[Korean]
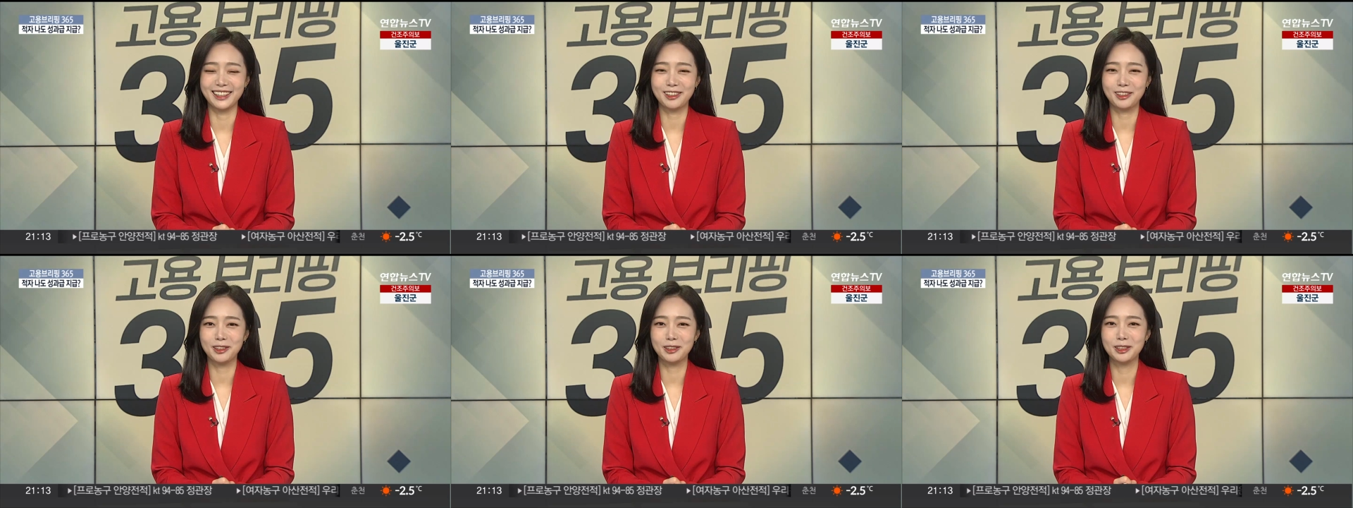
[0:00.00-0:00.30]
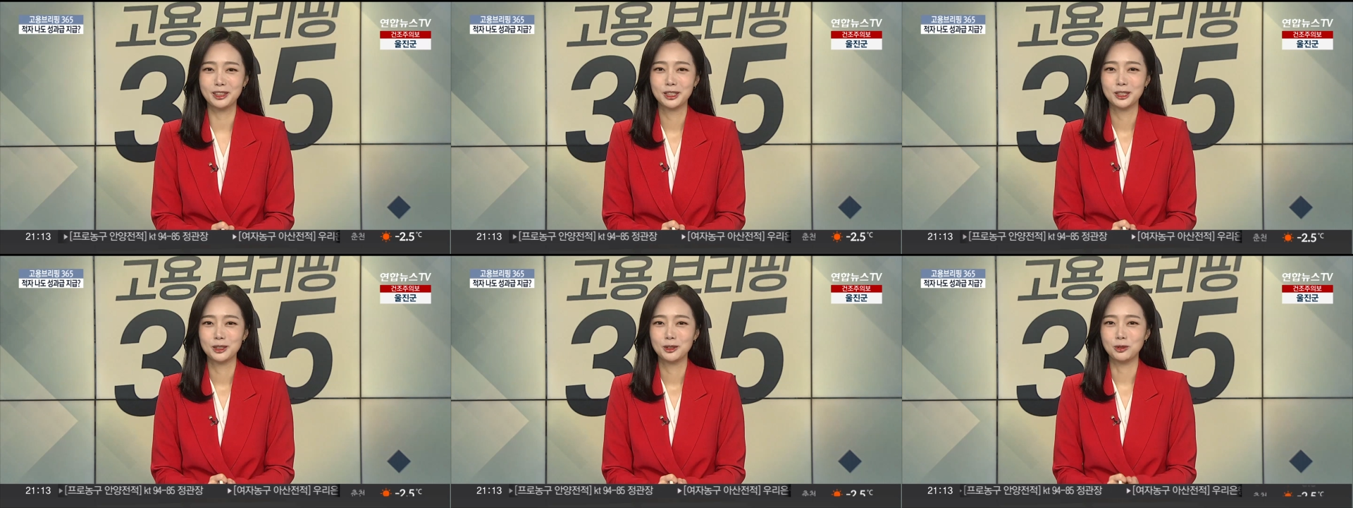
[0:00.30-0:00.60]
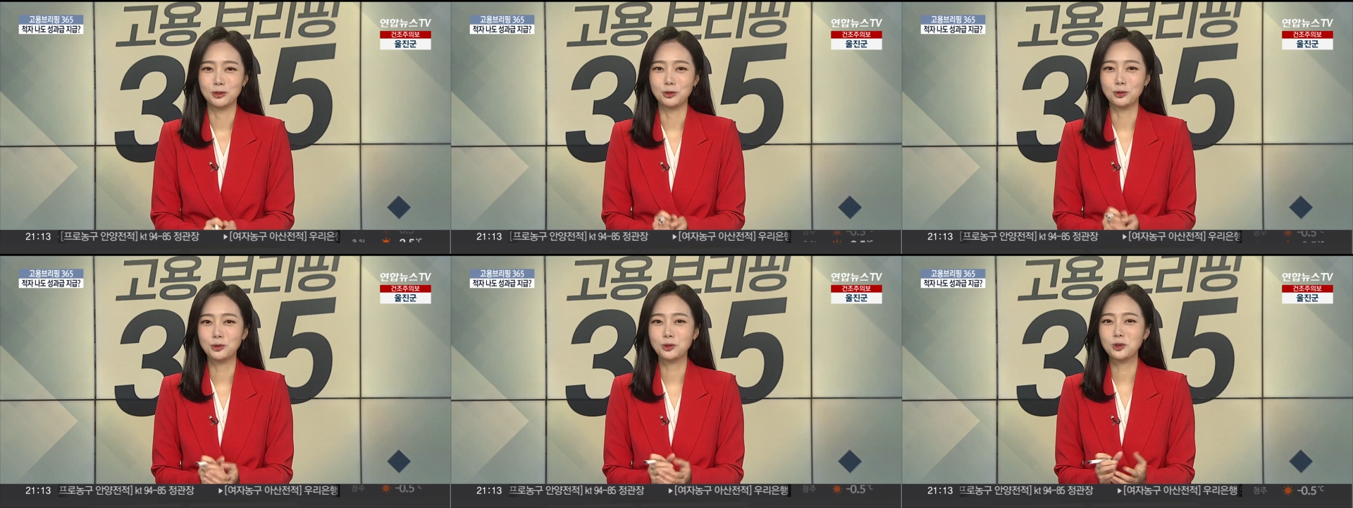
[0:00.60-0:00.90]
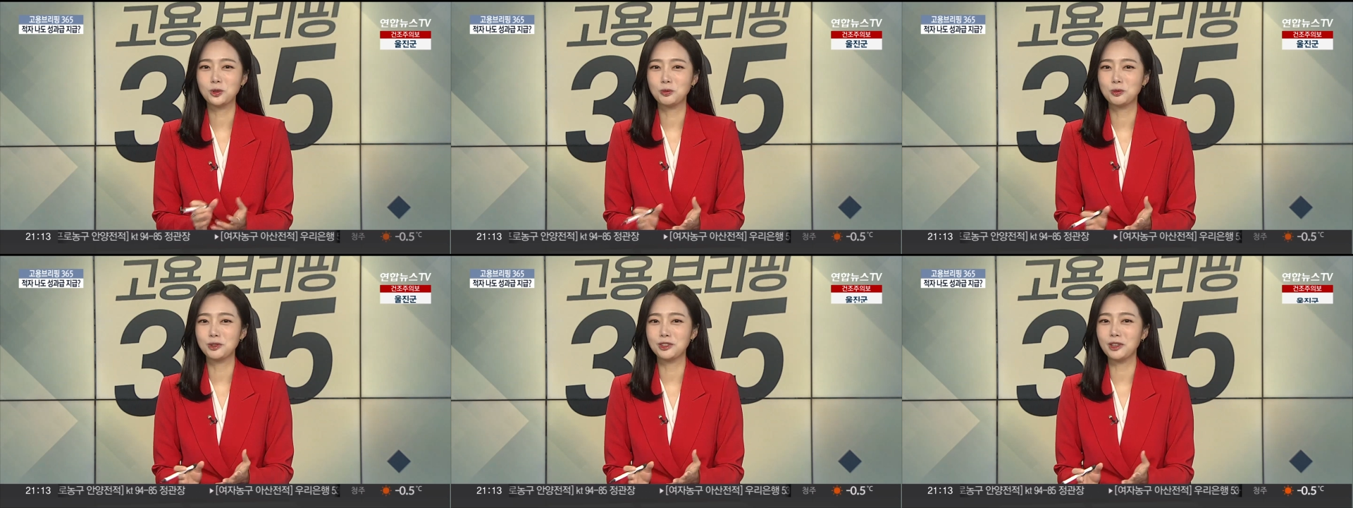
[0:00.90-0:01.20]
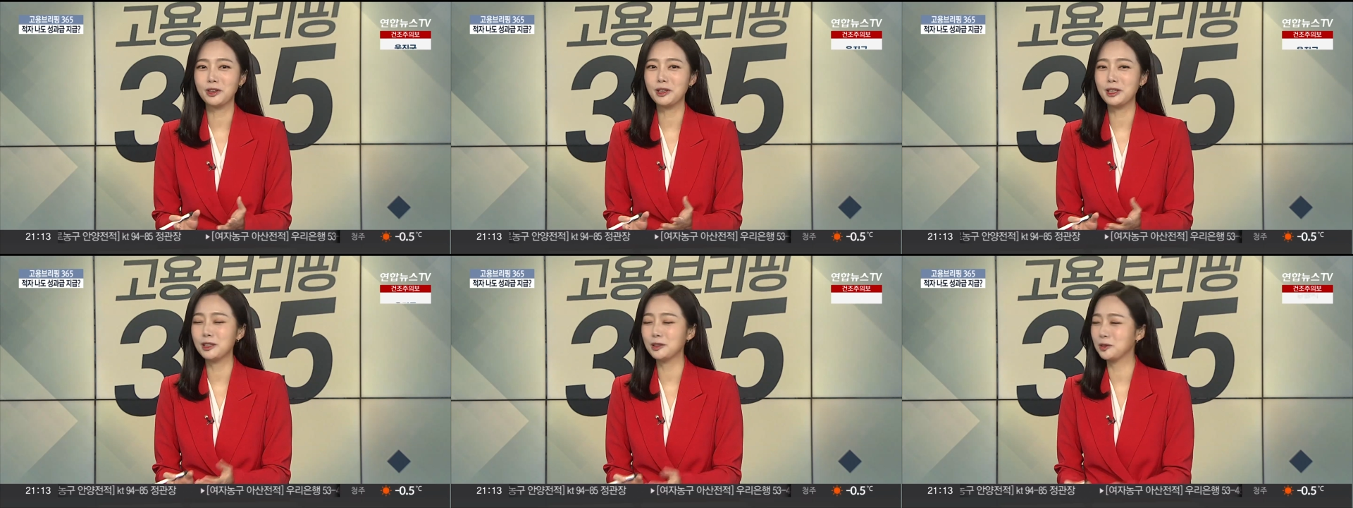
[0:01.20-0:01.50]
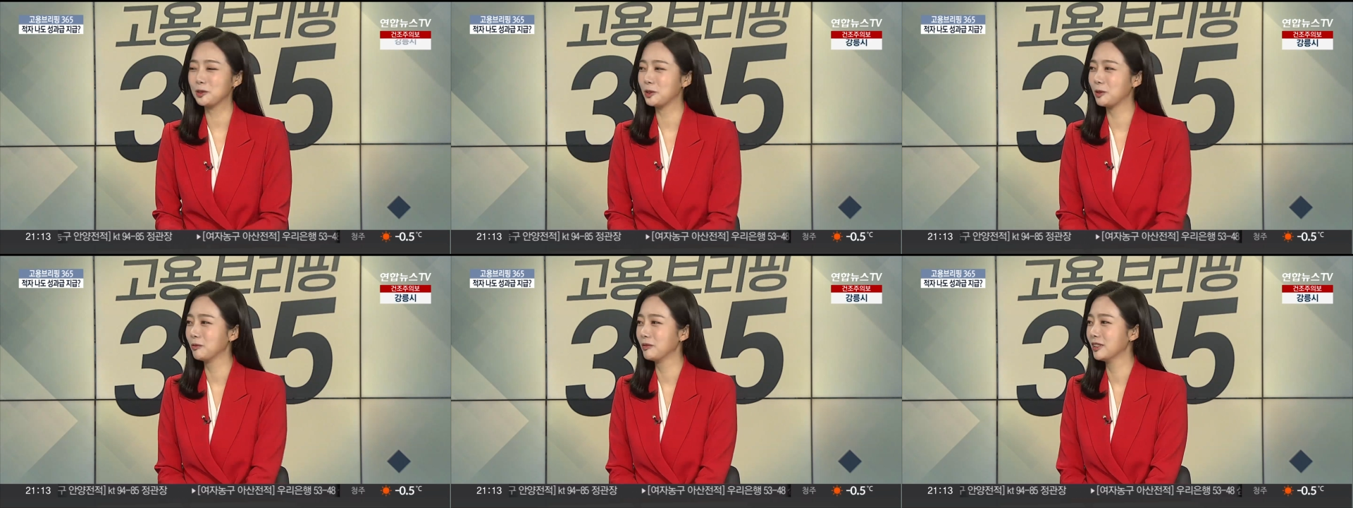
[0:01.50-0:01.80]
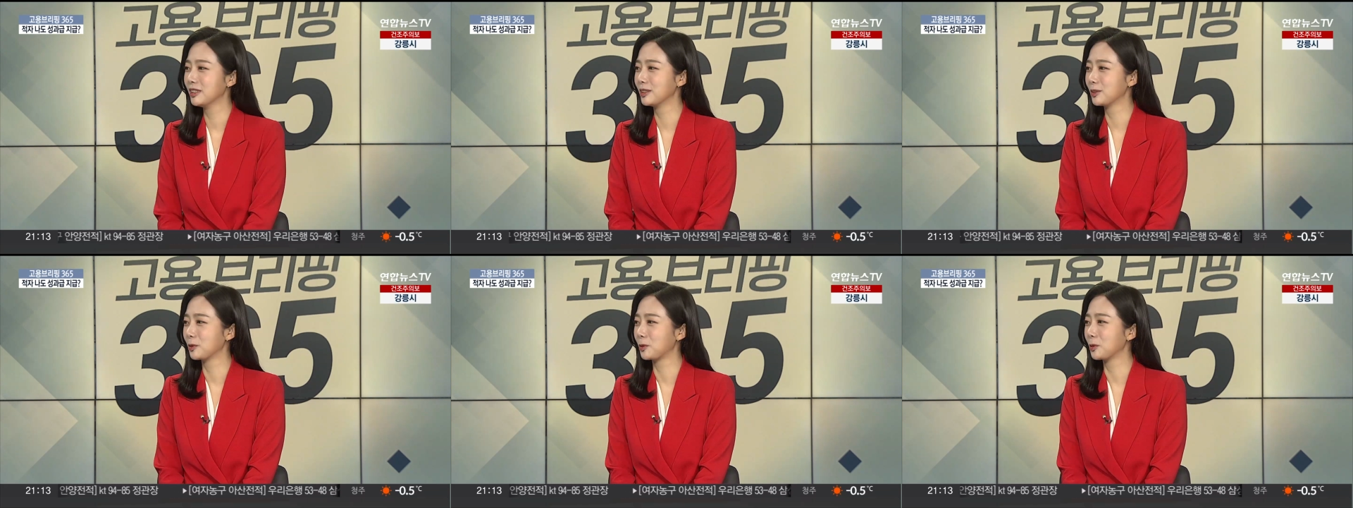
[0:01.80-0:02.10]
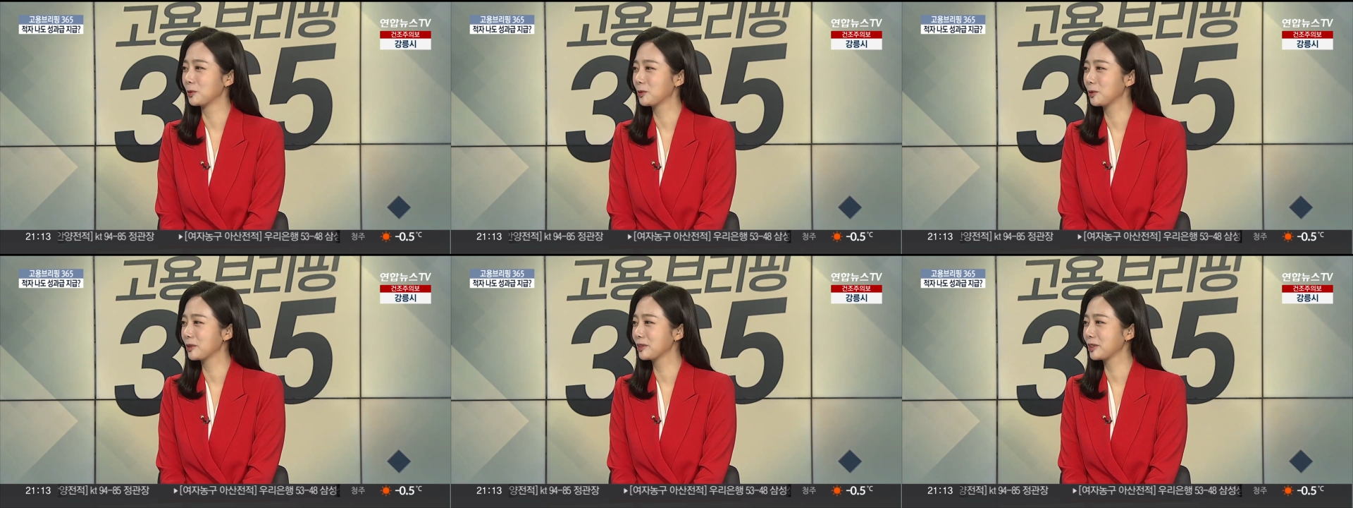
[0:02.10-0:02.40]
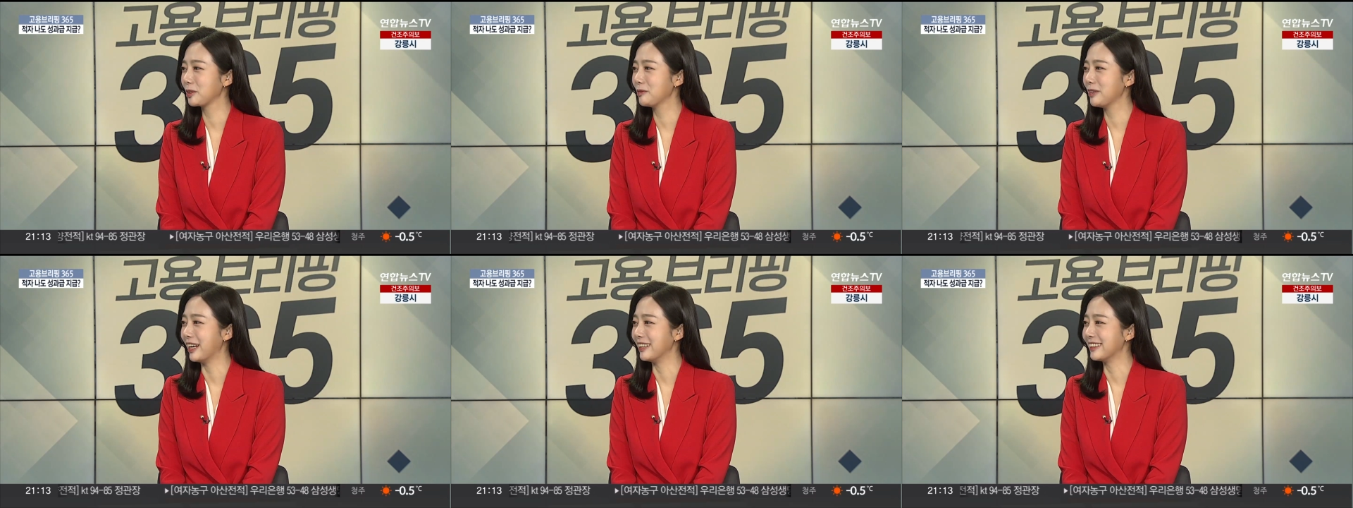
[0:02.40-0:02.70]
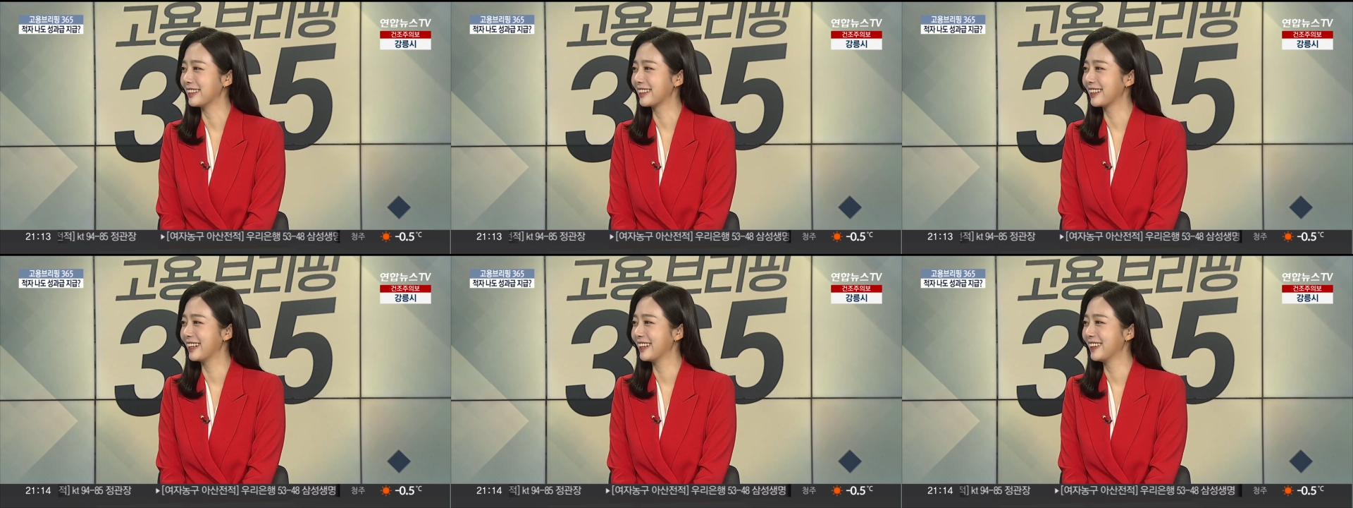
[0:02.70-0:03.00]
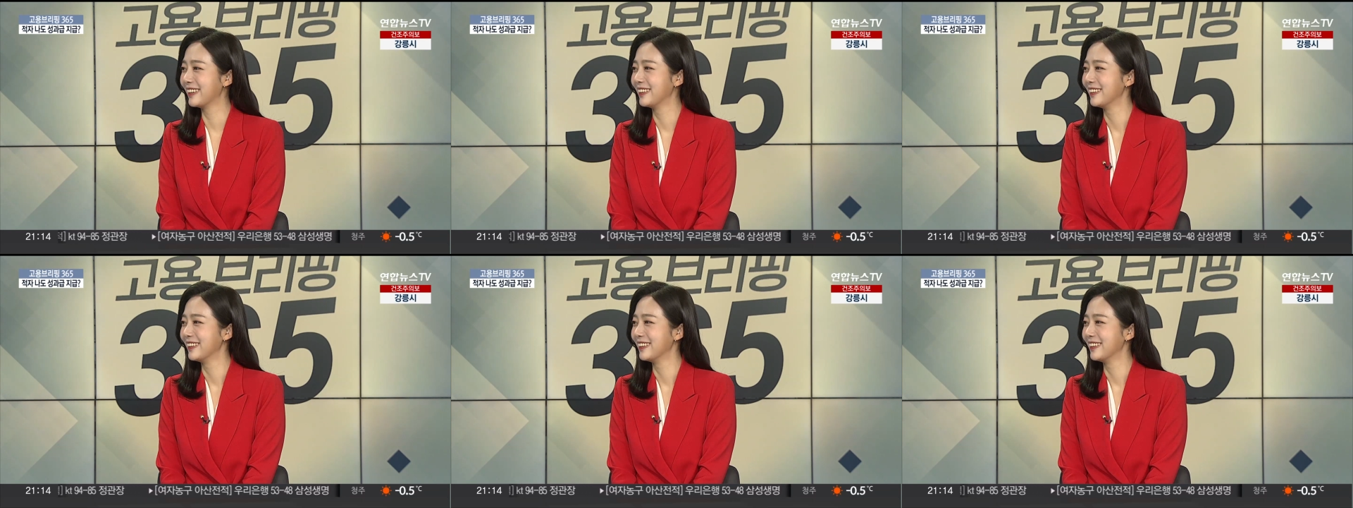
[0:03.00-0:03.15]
이건 누구도 부정할 수 없는 공통점이 아닐까요?